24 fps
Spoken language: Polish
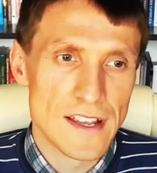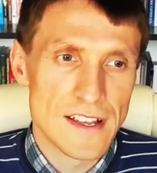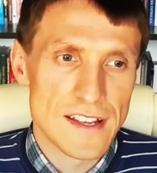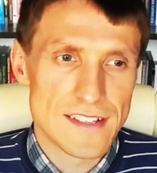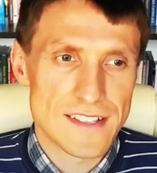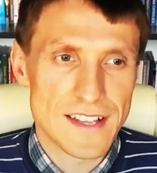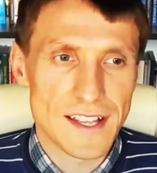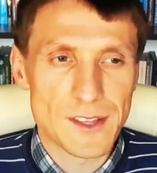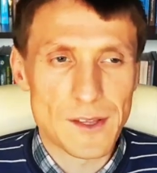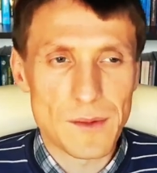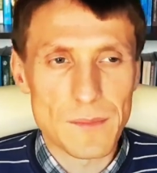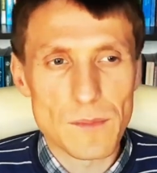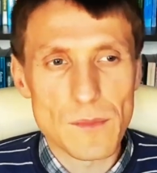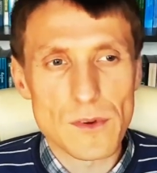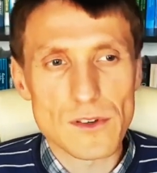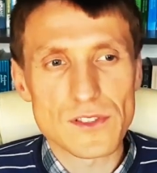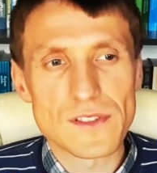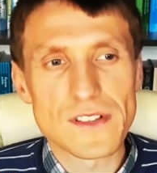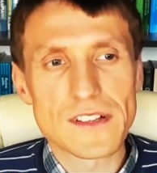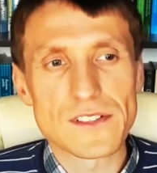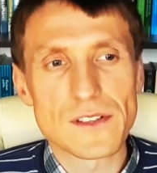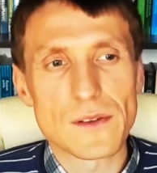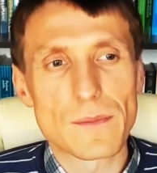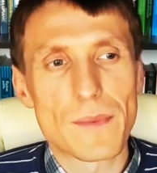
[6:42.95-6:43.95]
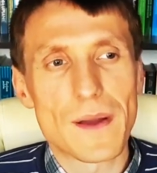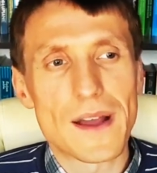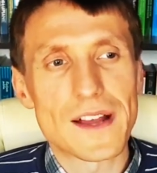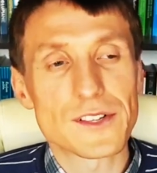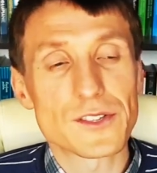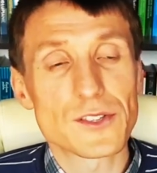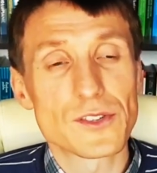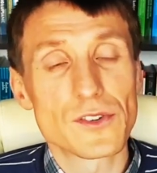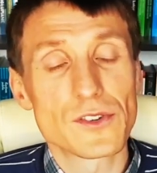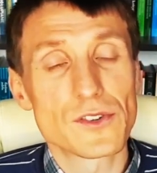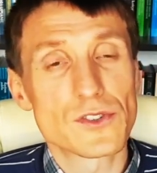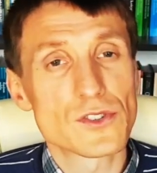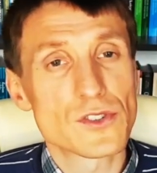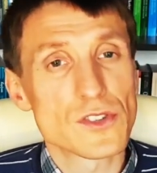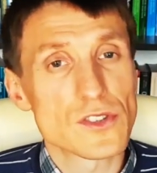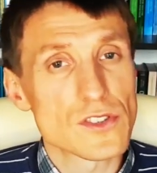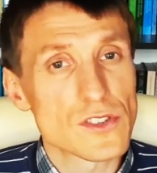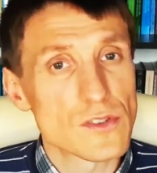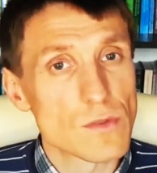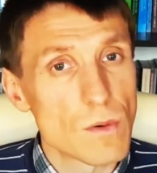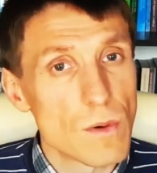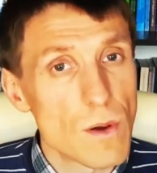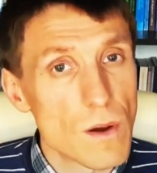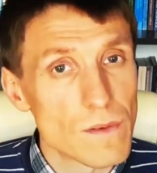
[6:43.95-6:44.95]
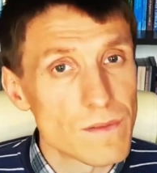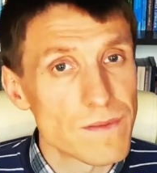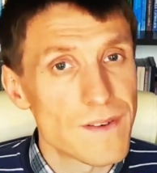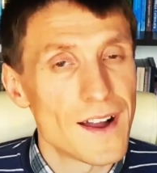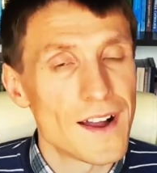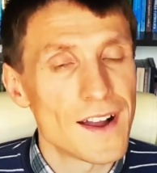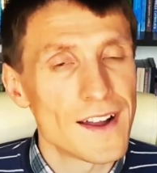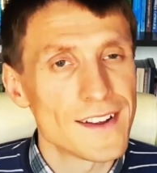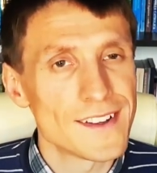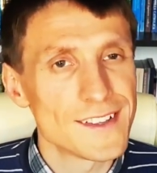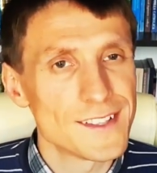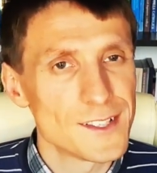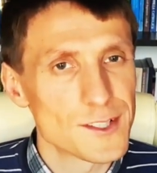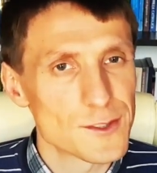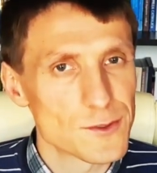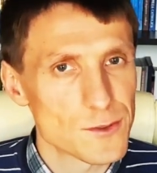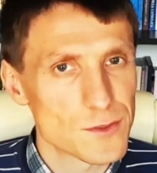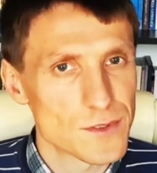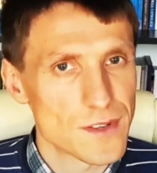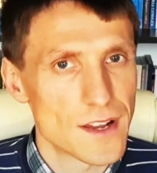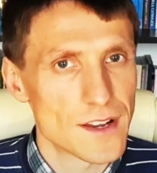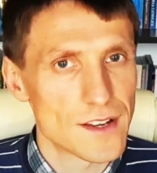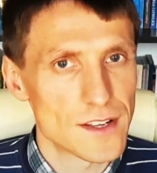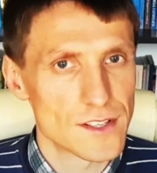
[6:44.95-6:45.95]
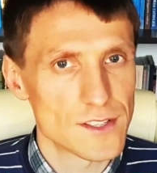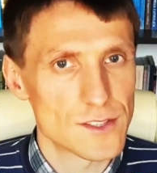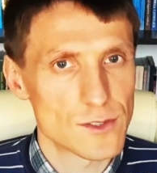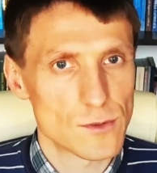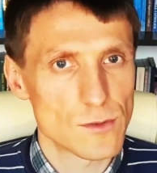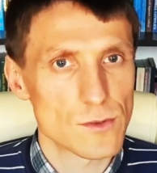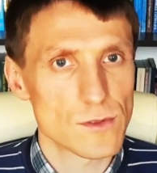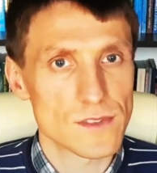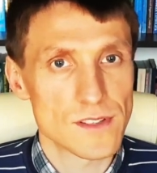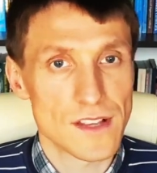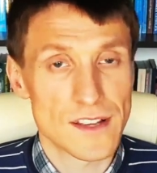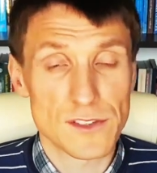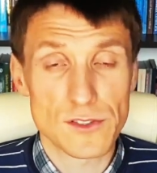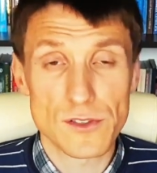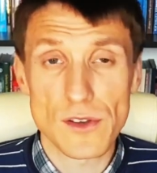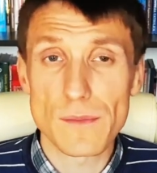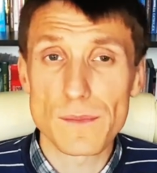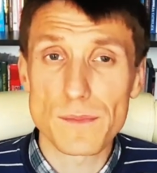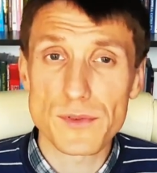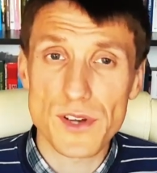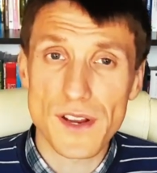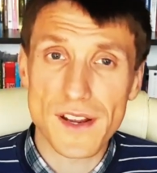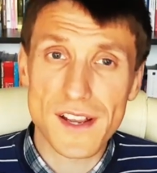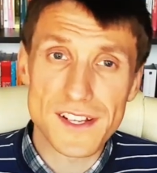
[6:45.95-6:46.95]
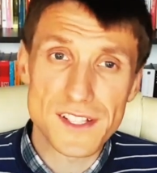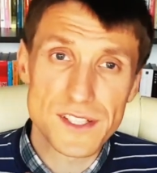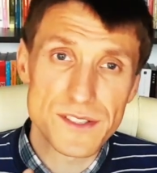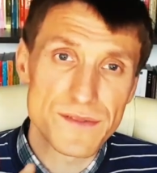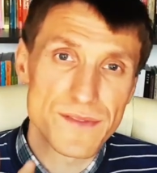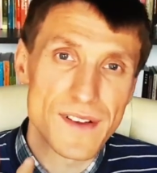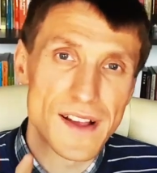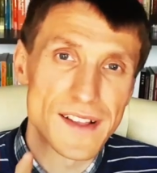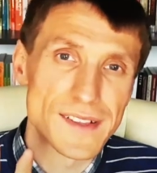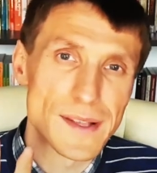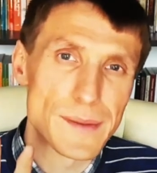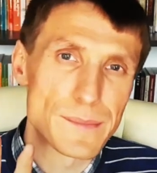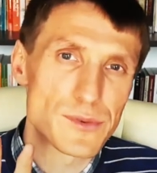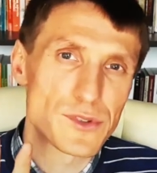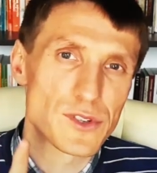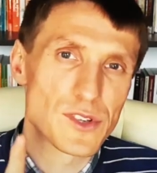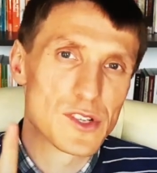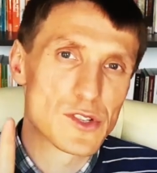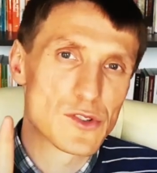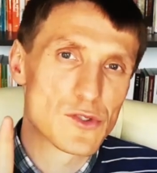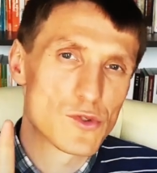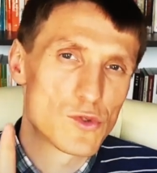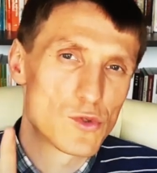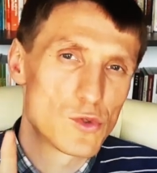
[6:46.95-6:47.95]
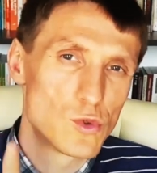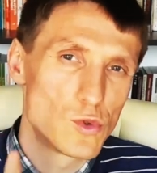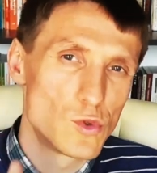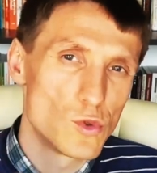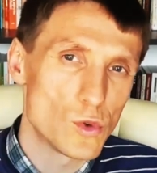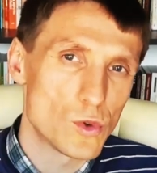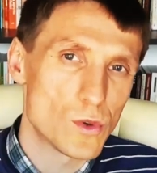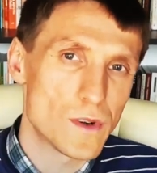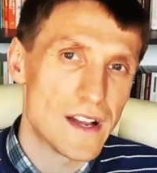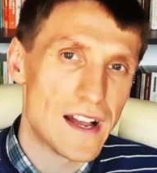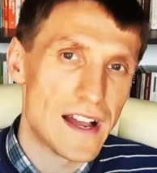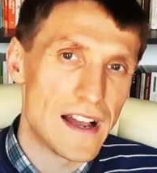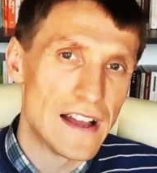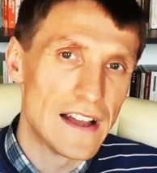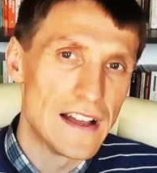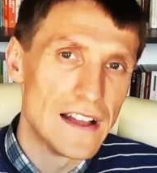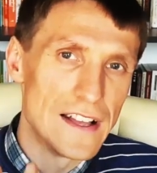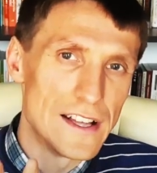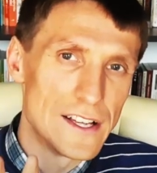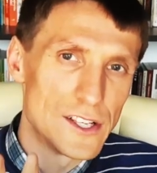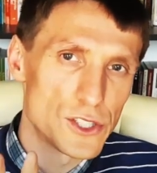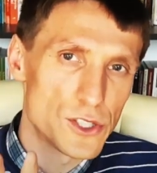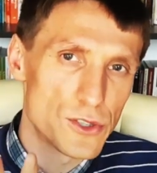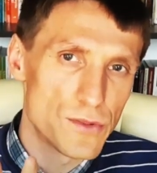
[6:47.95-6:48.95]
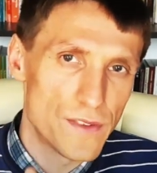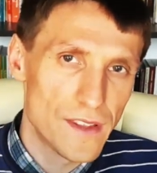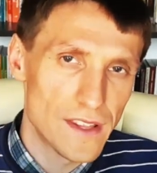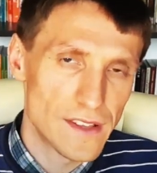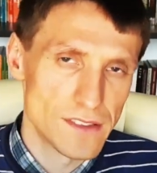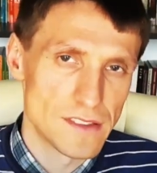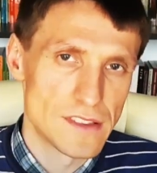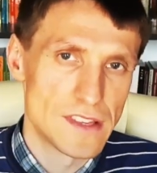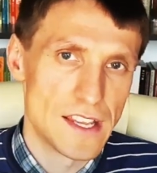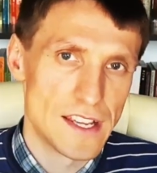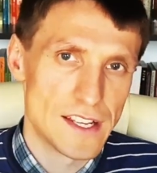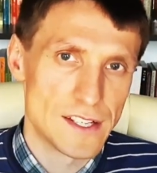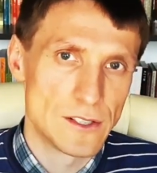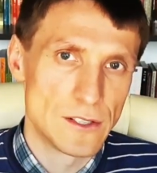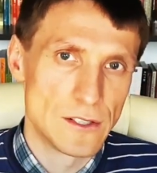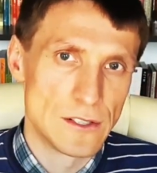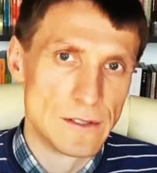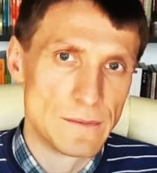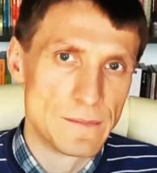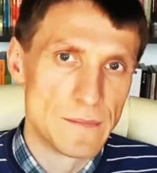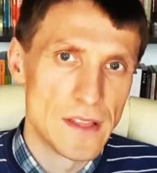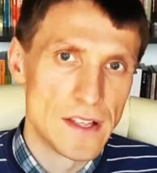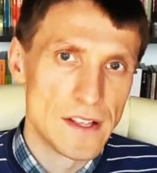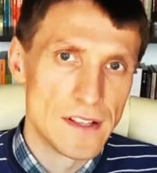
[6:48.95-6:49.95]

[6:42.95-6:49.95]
Zatem można zobaczyć, że słowa Jezusa Chrystusa są przekazywane przez Ducha Świętego.